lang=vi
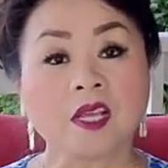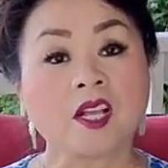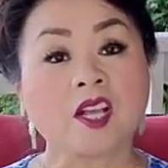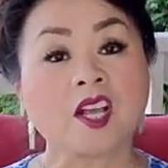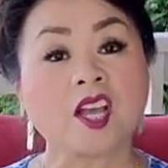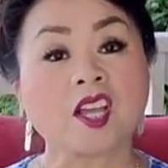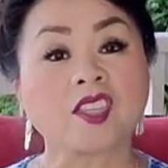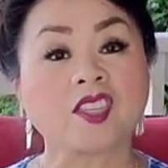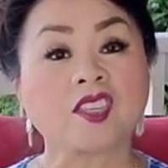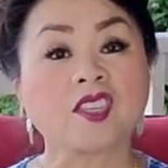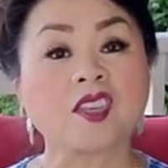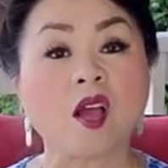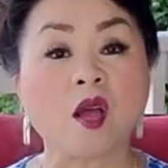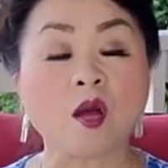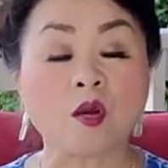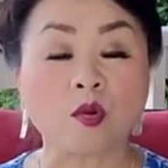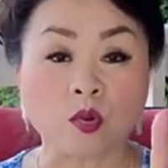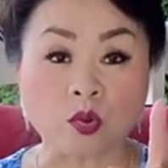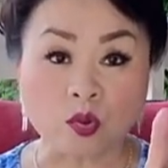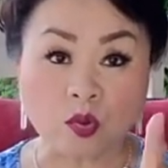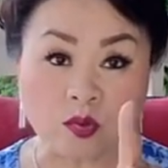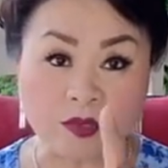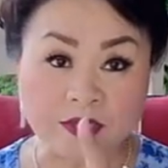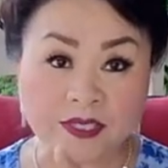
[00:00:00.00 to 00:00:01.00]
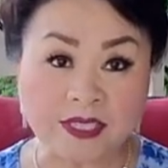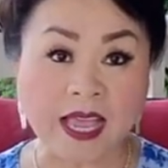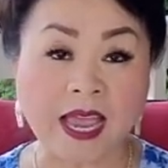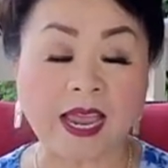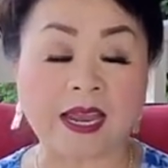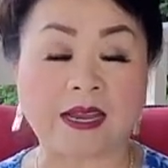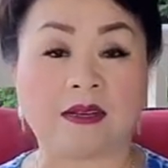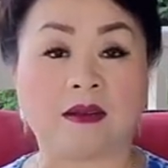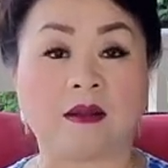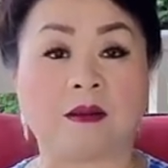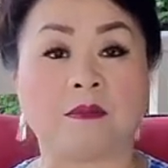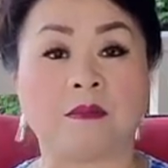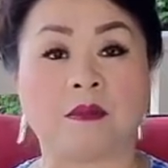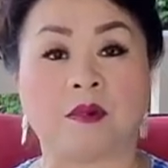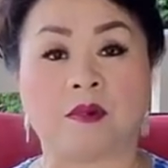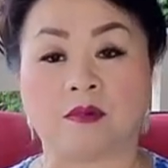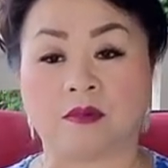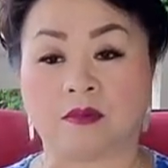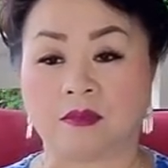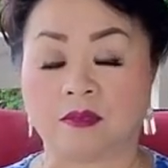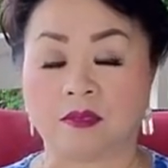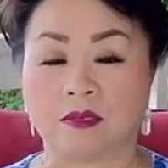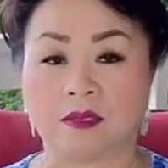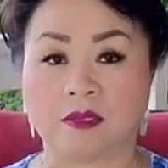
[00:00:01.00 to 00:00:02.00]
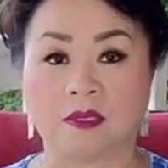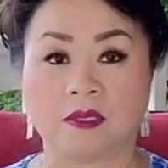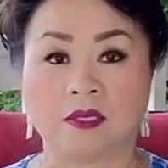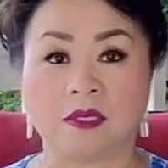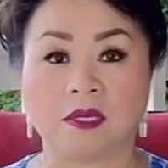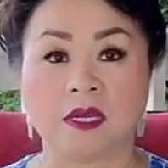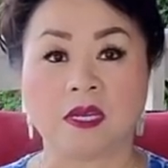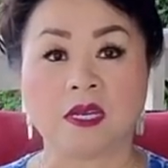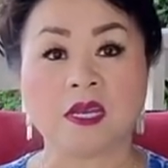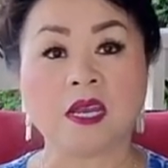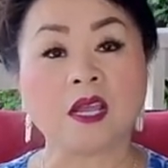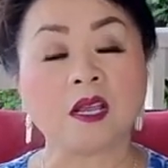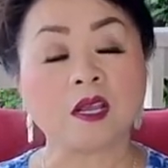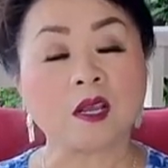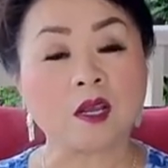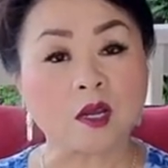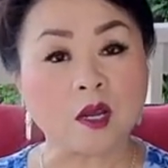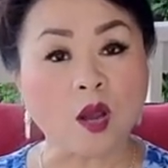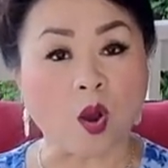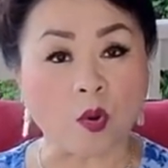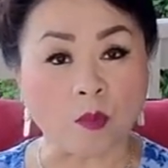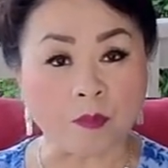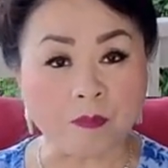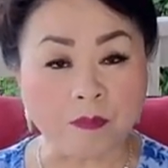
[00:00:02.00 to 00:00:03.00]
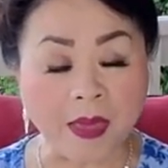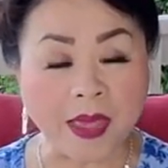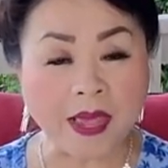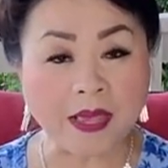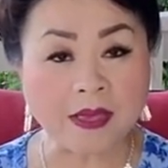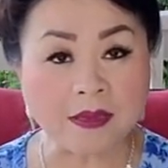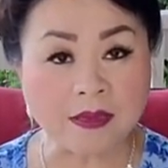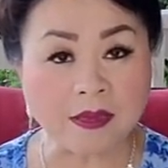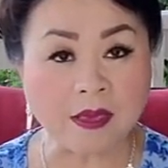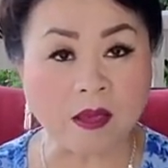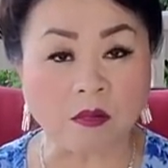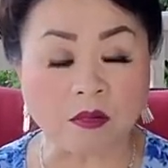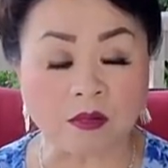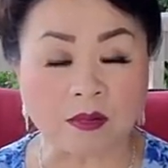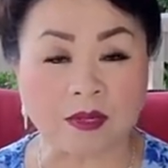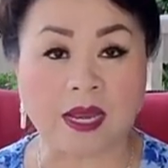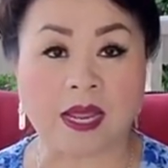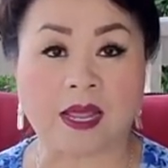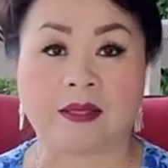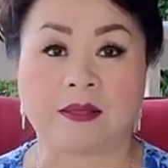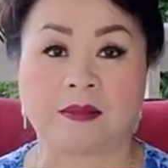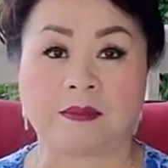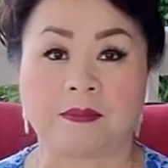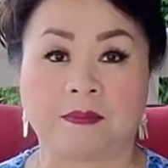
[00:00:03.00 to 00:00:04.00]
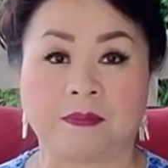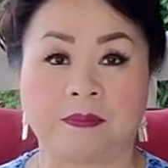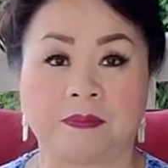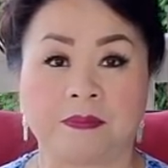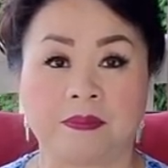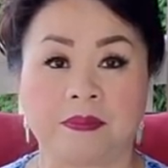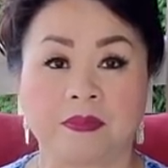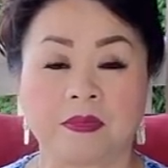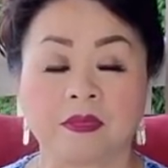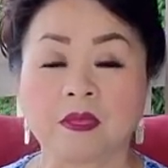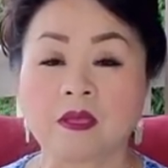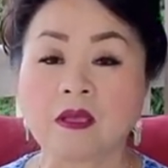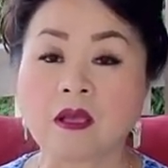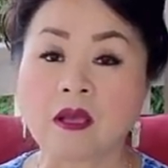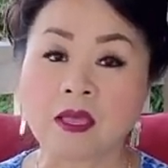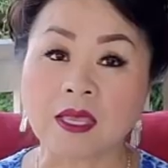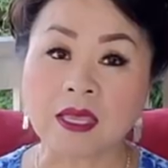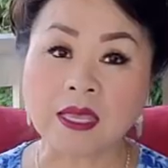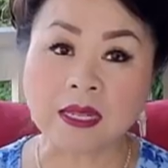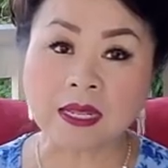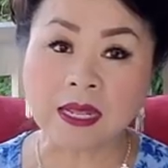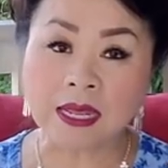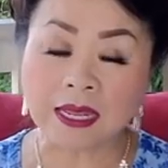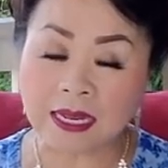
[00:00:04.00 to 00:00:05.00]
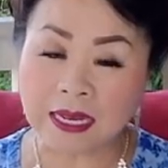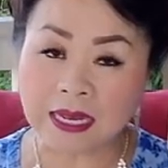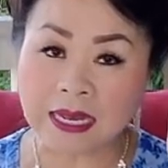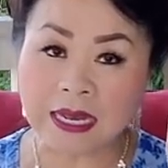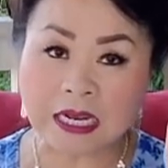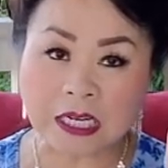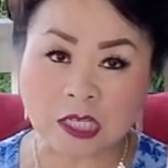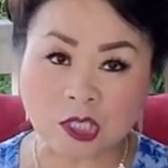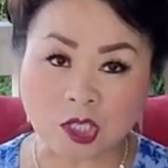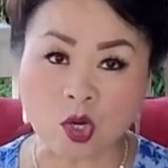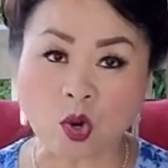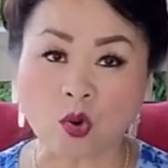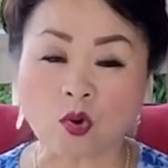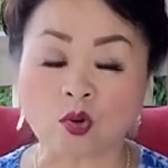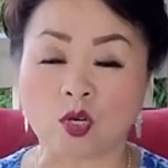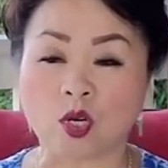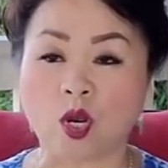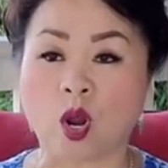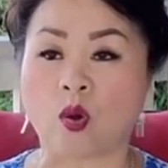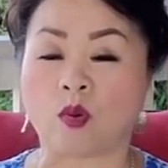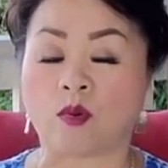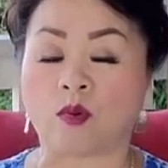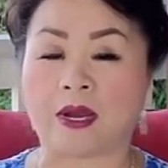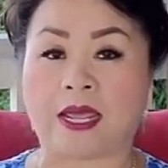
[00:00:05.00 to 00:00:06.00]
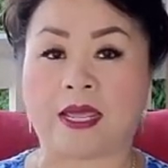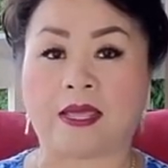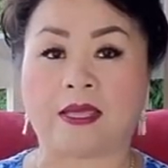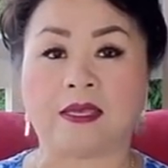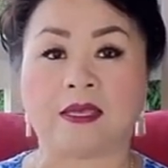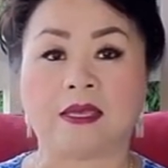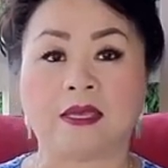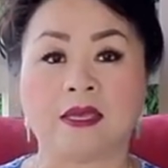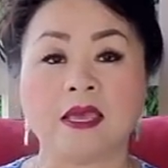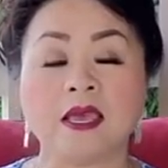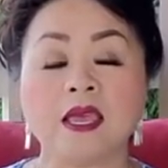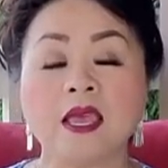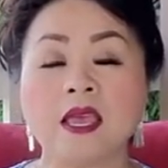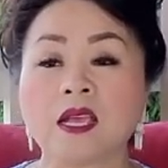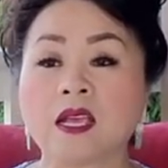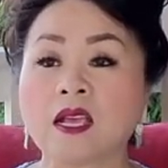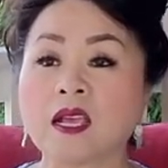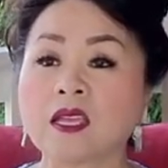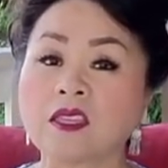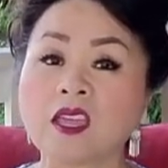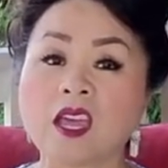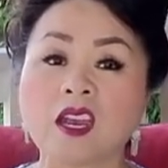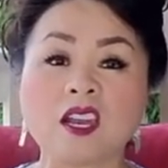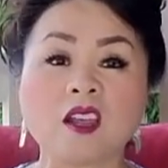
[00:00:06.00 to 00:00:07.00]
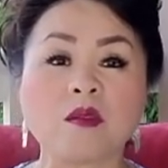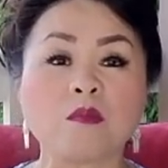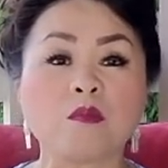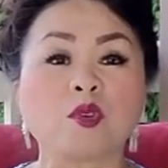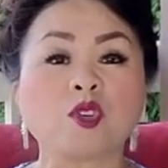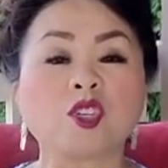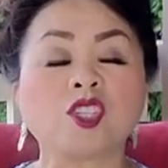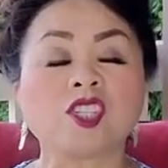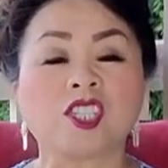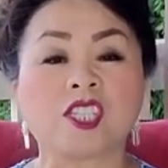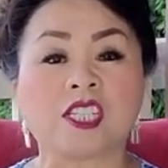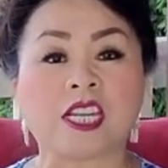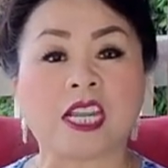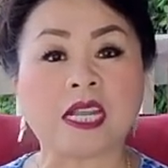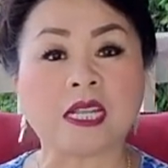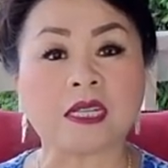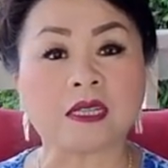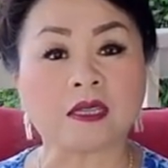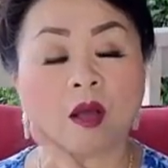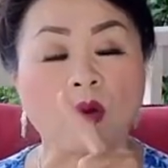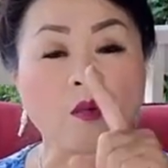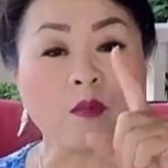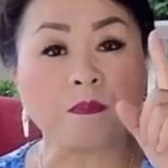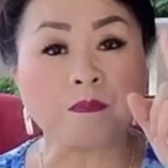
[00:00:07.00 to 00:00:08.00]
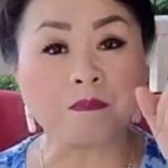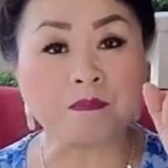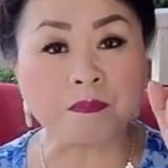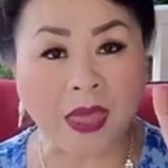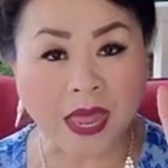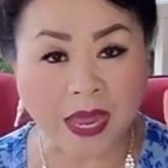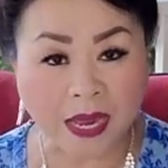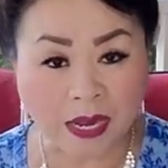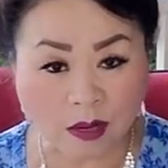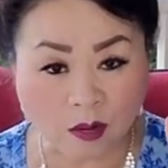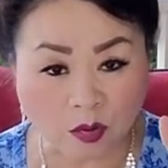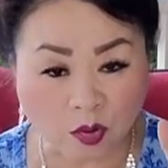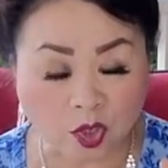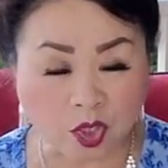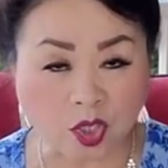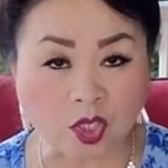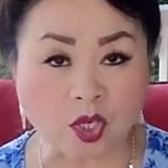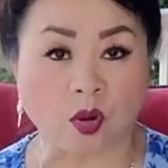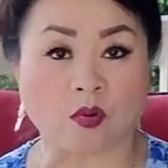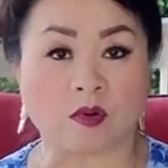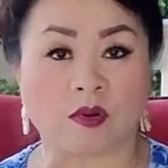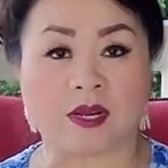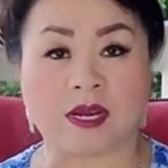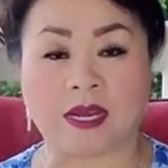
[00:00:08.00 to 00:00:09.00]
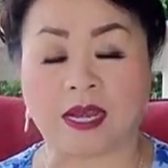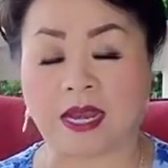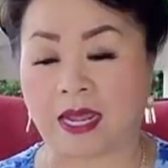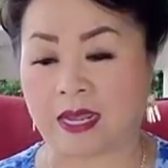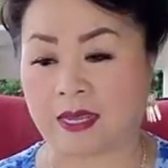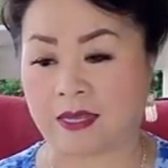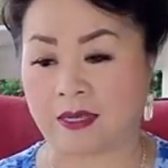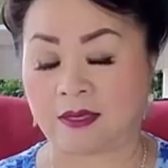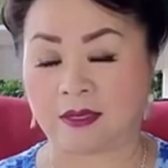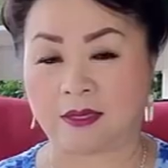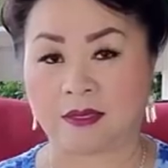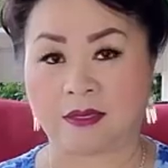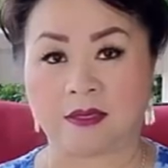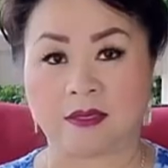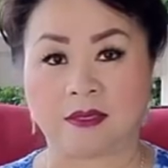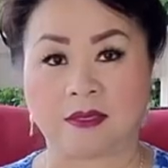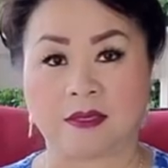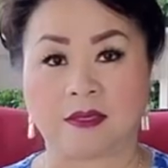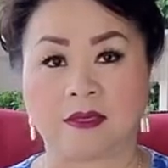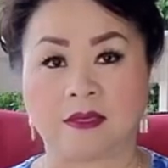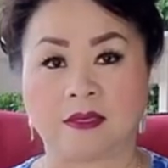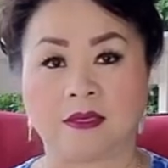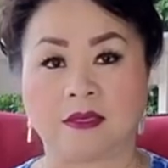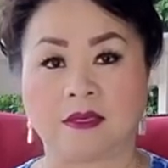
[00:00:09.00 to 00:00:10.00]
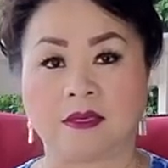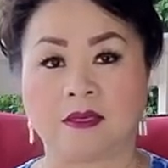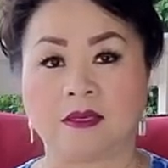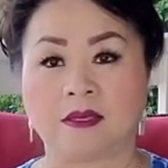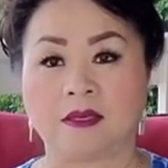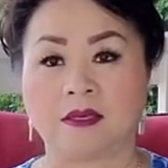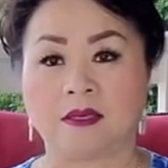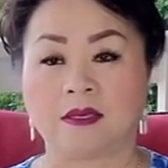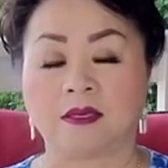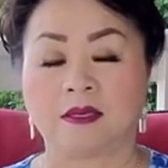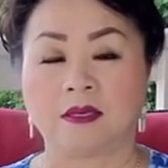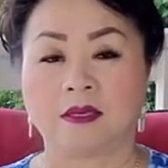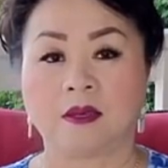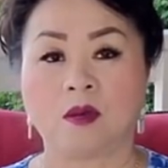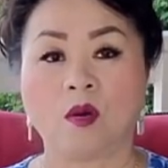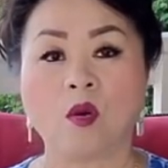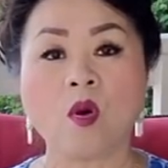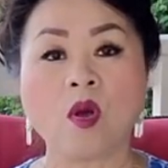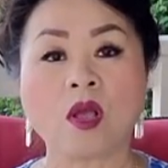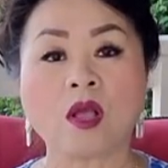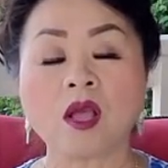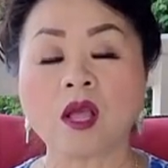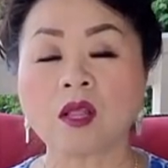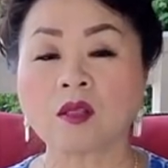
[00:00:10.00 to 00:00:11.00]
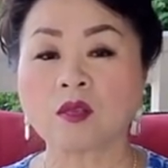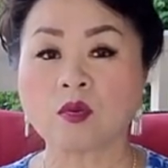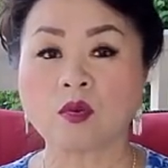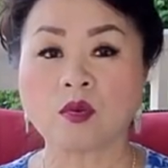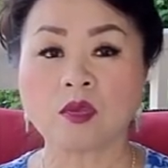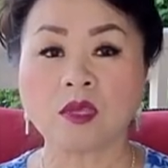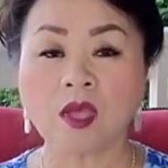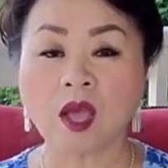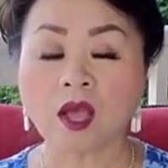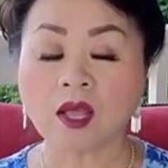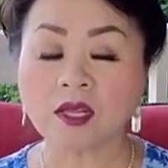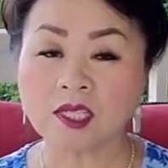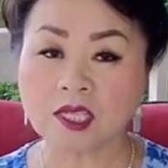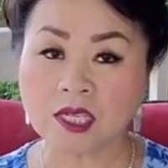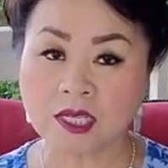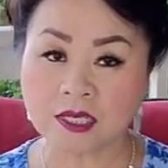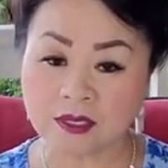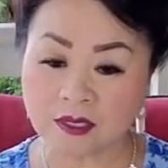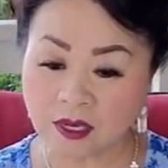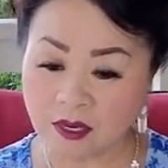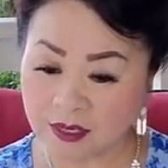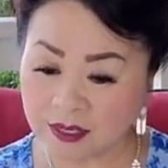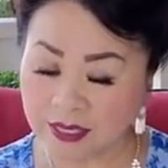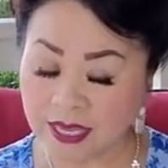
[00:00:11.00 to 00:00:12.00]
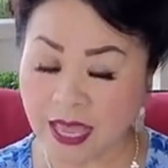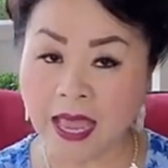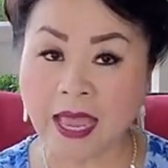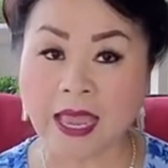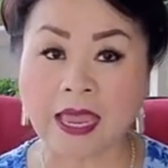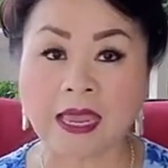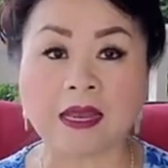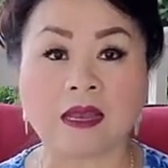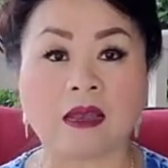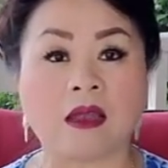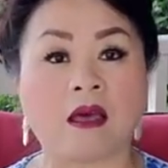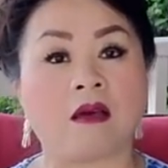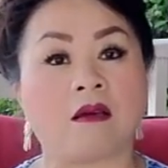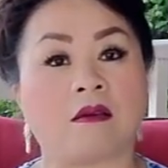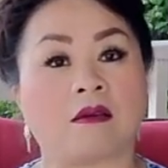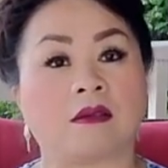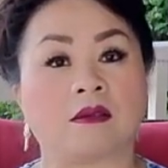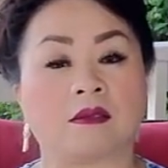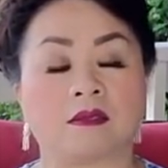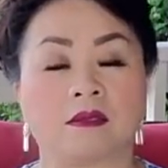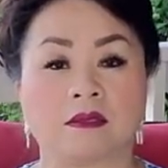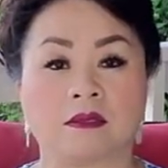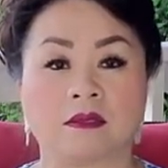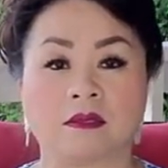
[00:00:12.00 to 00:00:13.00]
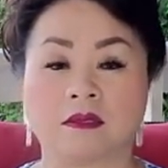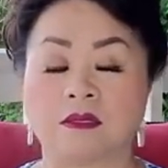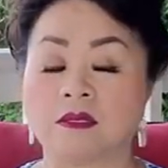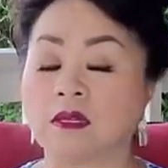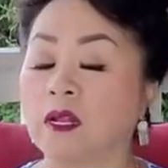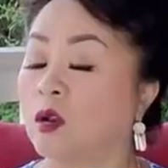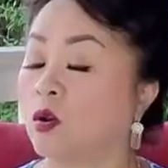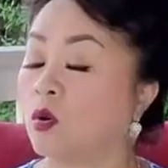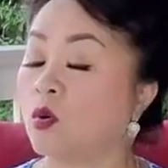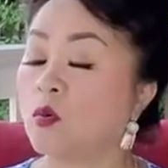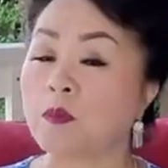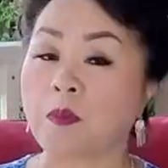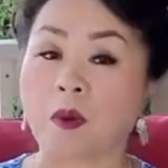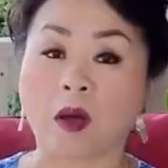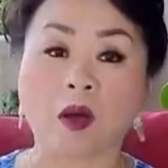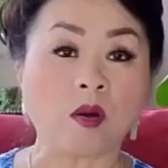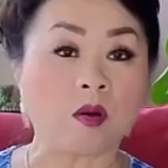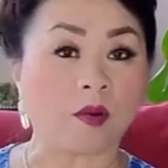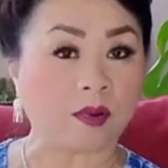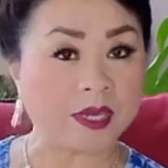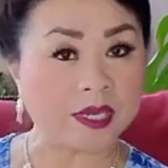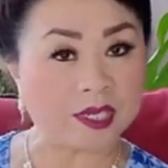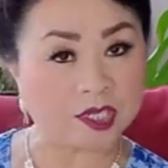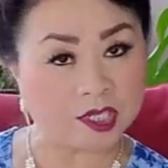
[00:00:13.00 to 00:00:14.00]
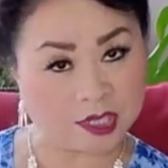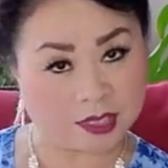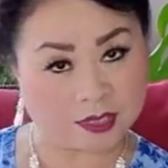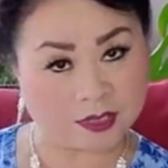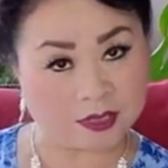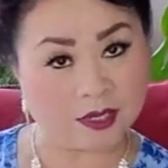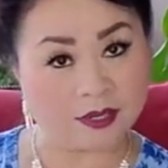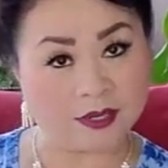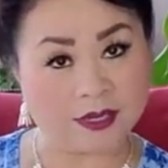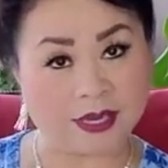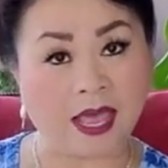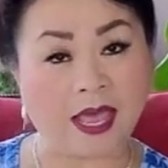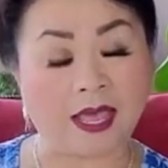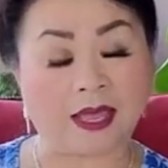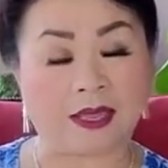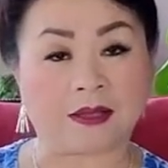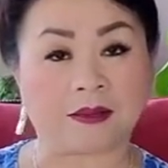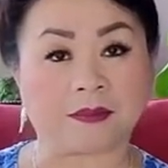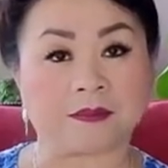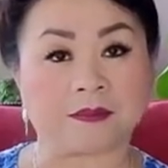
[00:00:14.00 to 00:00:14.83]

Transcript: cái cho của tuần xài năm một nếu cầu bé chồng này cái ý thì ý nên trâu lầu này cái cho nên một sĩ tàu bay lu xong này này ô cái tôi giá chỉ chơi dài lọ nên lúc bỏ hậu nhưng chỉ chơi dài